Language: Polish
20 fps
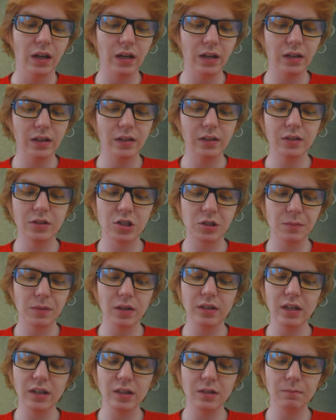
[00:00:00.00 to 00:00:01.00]
E,
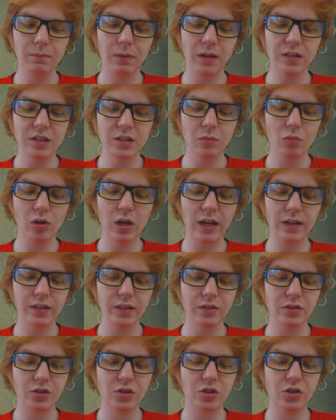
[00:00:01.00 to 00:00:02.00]
trzeba jednym palcem
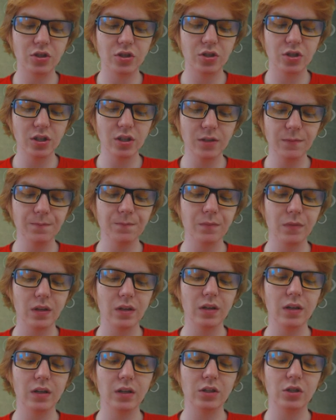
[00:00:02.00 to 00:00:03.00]
ogarniać trzy
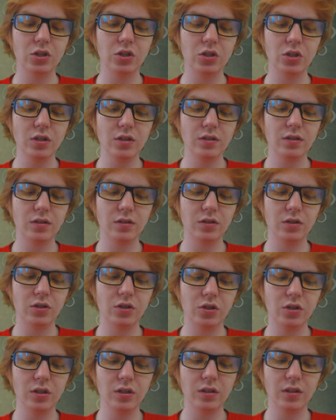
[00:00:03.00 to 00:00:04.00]
trzy,
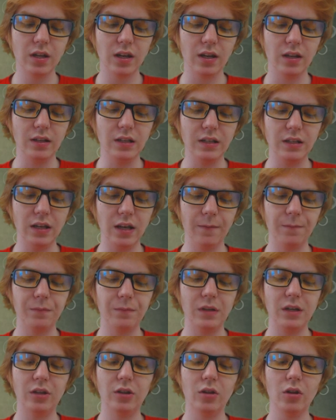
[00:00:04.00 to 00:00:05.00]
trzy te linie
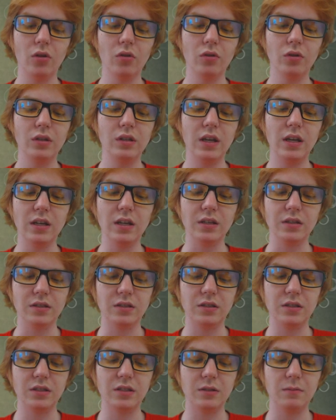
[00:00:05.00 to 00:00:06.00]
i to nie
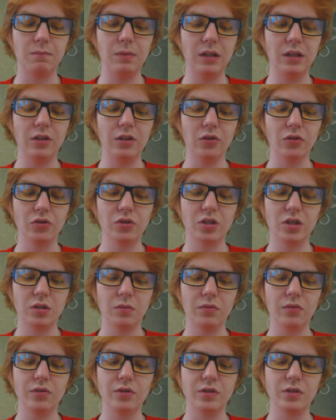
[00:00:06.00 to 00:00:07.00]
jest zbytnio,
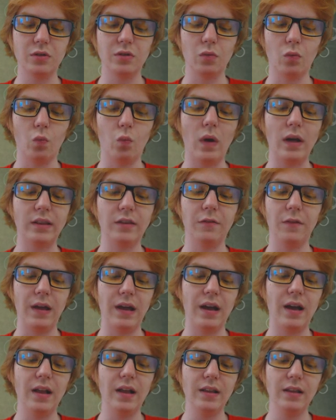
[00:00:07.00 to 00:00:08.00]
szczerze mówiąc,
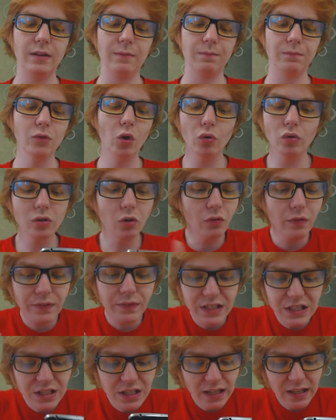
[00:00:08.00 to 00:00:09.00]
łatwe, ale... No, no
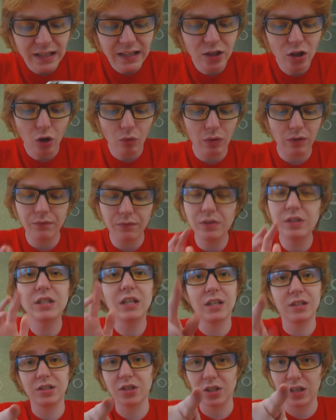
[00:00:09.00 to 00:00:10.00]
widzicie, kliknąłem,
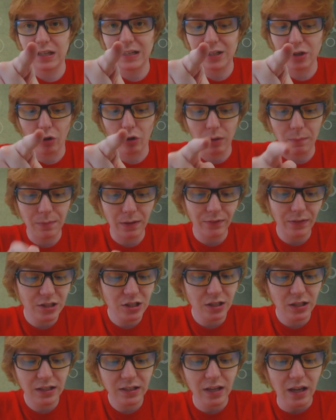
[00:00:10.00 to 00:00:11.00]
widzieliście, że kliknąłem, prawda?
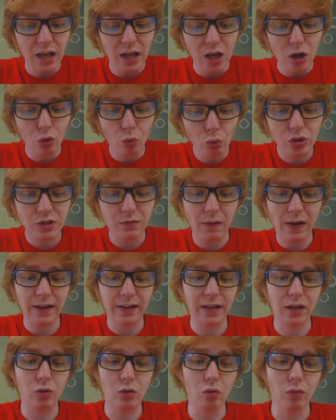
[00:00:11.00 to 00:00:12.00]
Że kli... Kuźwa,
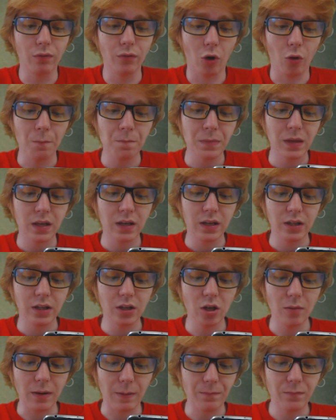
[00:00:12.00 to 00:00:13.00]
jakie gówno.
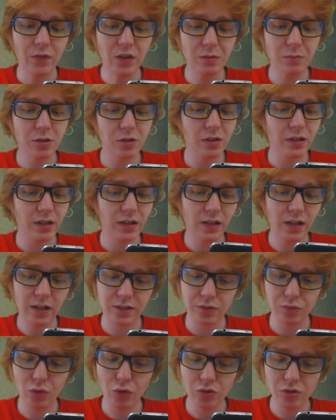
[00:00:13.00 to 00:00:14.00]
Dobra, weźmy sobie
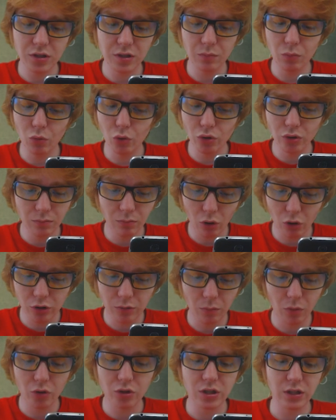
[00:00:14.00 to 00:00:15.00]
relaksujący mod,
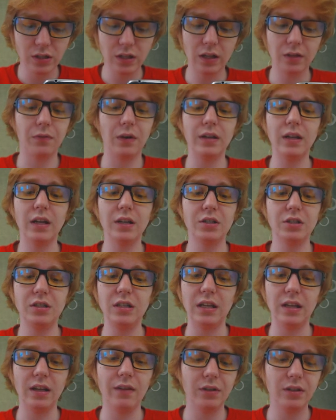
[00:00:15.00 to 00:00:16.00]
mod może na 12,
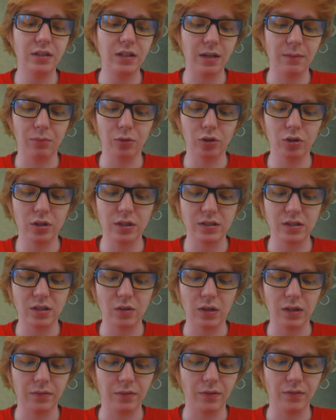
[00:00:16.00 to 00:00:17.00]
nie, nawet nie, bo to jest
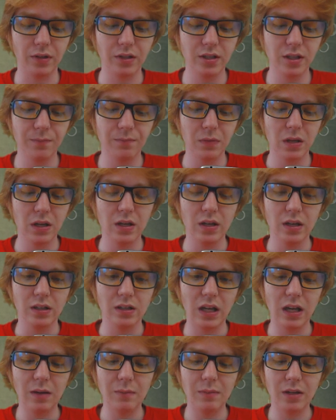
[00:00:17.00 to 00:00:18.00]
za łatwe, wiecie?
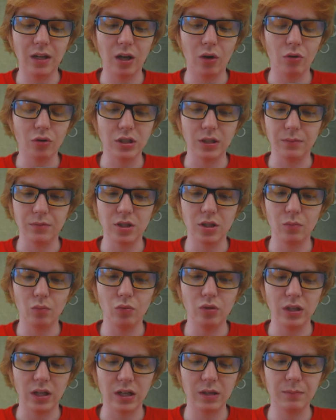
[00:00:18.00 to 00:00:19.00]
Dajmy na 8,
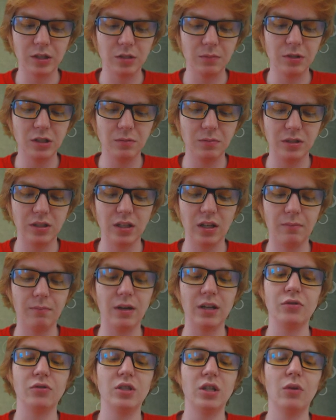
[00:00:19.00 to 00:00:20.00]
czemu nie? Chyba, że będzie mi się tak
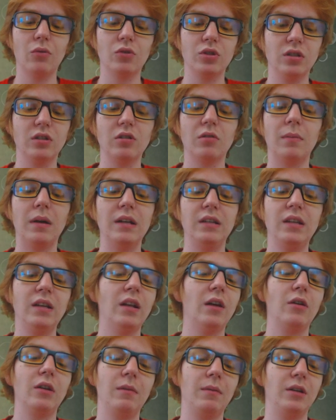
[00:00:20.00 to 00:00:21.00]
bardzo ciało, że normalnie
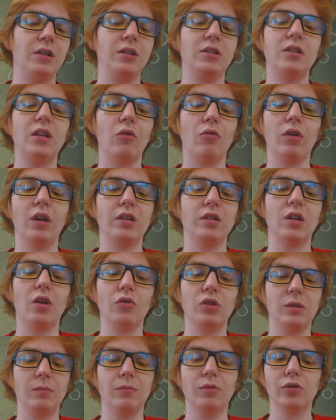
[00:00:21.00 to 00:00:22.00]
nie, da, nie będzie się dało grać
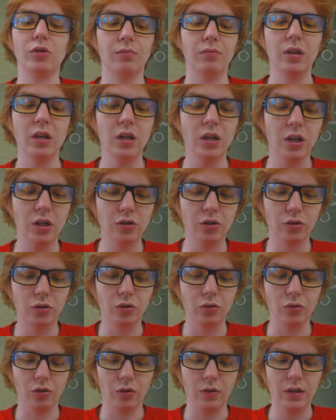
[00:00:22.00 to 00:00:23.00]
na 8, no to, to
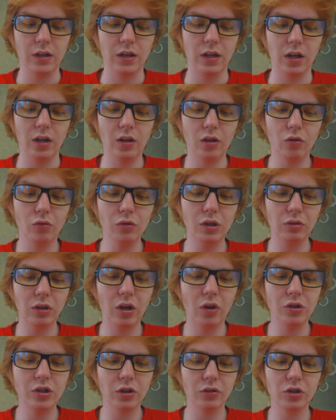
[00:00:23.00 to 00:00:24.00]
trudno. Ale ogólnie
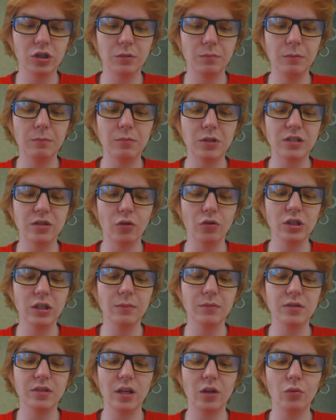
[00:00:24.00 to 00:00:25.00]
tutaj chodzi o to, żeby przez
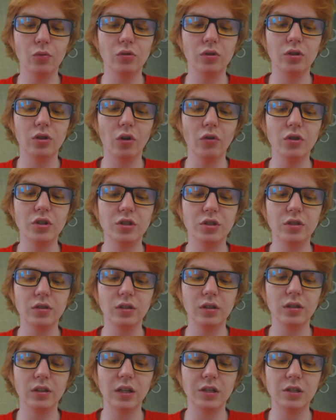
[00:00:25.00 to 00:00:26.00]
8 sekund dojść,
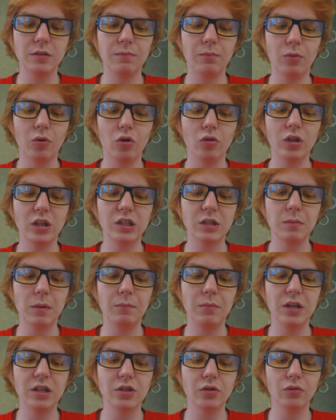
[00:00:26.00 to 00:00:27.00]
y, znaczy pokonać
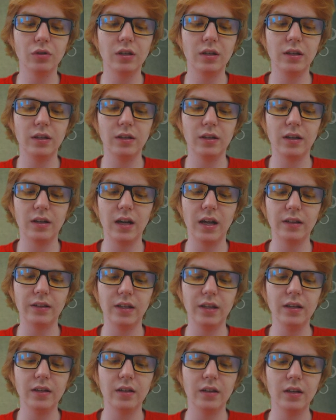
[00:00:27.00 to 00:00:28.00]
chyba 50
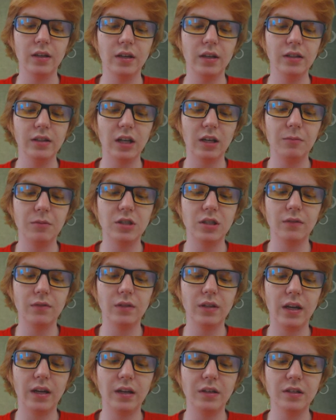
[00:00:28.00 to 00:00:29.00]
kratek, tak mi się
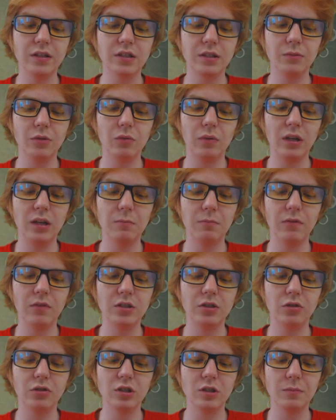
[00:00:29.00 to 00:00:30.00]
wydaje, nie jestem dokładnie
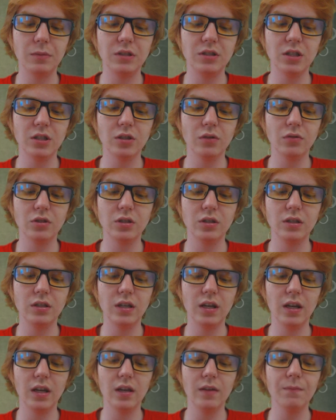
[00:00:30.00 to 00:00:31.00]
pewien, czy to jest 50, czy
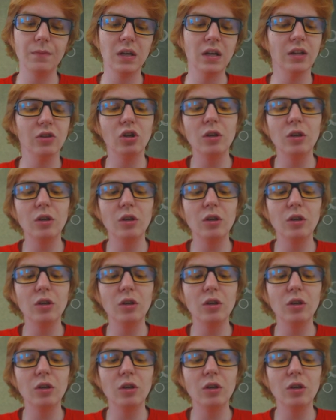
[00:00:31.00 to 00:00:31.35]
nie.